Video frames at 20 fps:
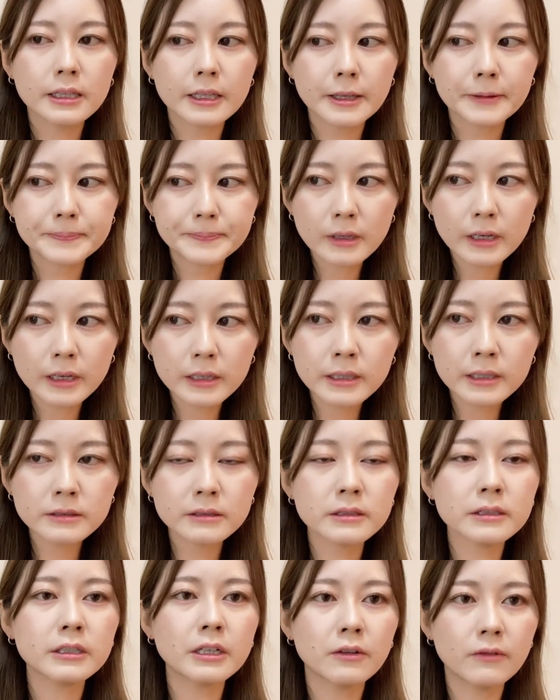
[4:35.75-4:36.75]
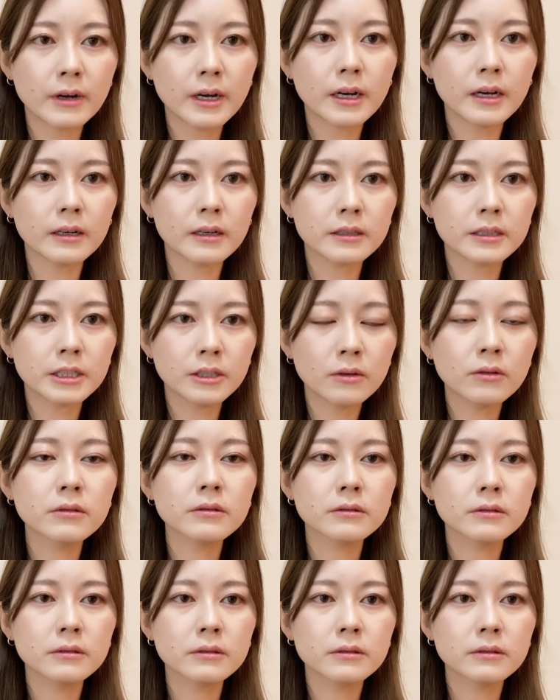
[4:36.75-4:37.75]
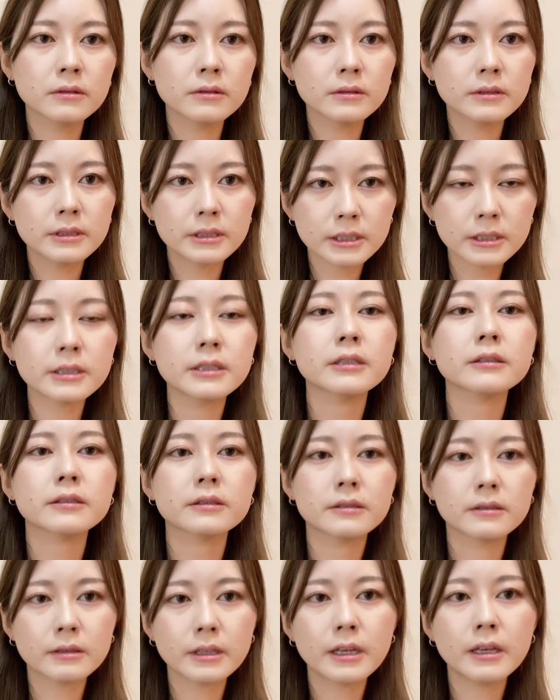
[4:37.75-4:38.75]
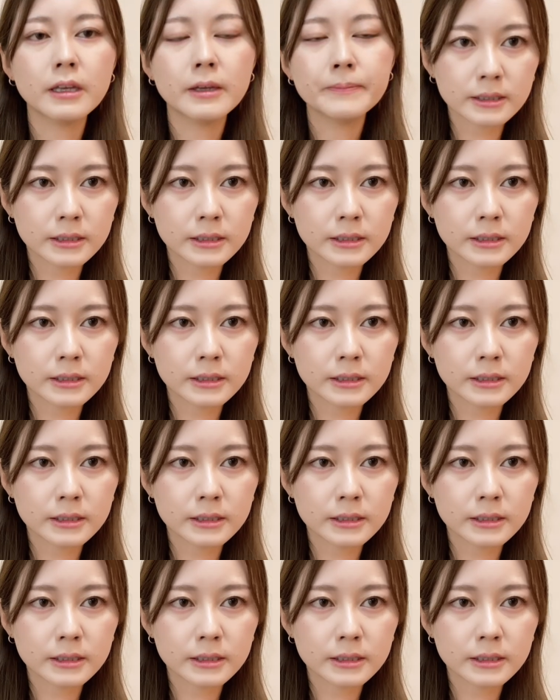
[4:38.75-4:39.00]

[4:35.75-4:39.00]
で開発者は日本人なんですよね